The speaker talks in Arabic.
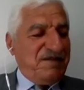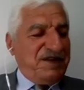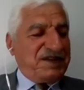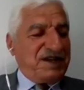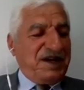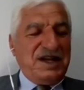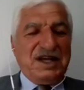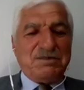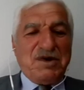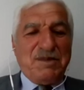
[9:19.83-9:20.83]
في
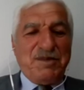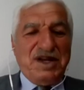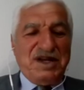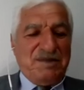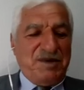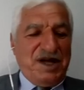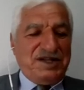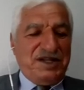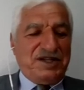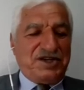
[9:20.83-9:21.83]
الطريق ما بين
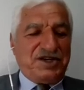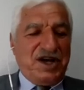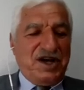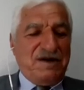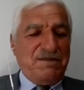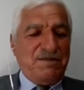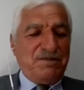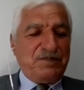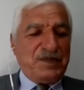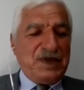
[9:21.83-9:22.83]
بادية الشام
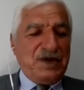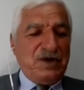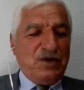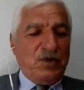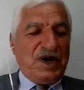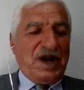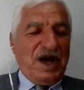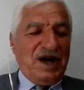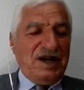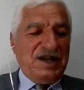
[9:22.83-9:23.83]

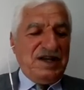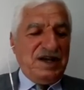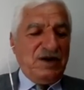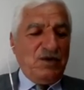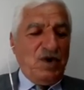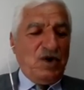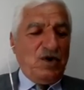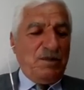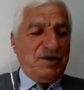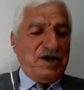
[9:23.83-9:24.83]
والرحالية
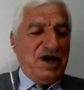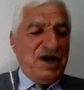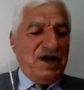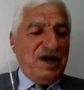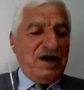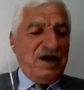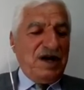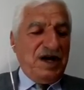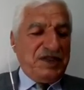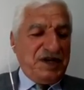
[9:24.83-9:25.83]
وهو بناء
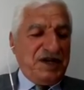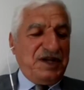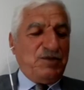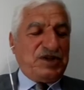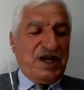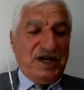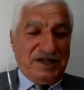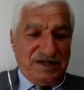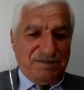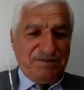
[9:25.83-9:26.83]
أثري
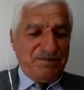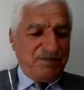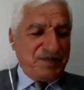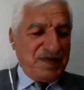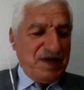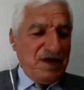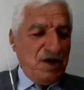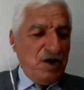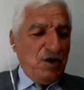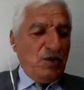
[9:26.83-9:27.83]
متهدم
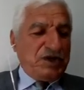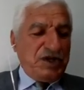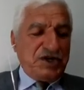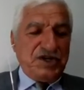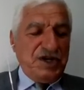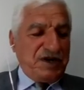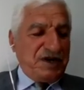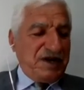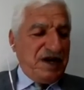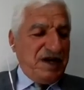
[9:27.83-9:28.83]
وتشير
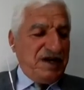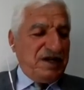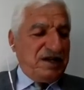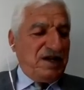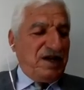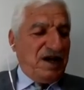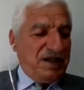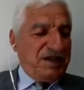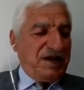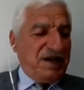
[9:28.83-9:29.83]
هيئة
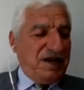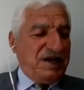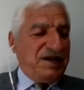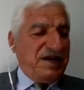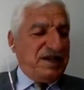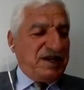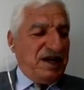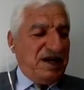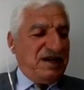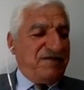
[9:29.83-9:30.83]
الحاضر إلى أن
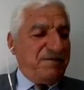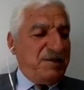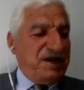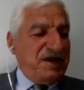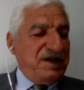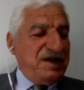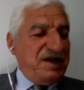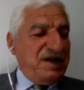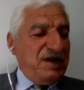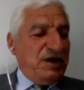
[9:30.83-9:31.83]
يتألف من
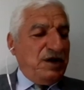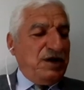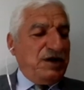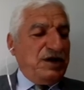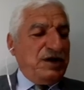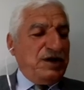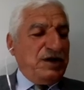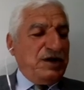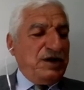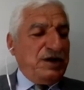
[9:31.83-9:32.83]

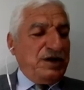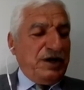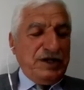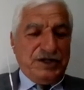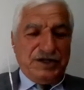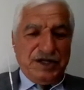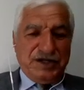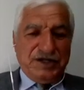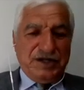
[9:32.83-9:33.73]
آه، عدة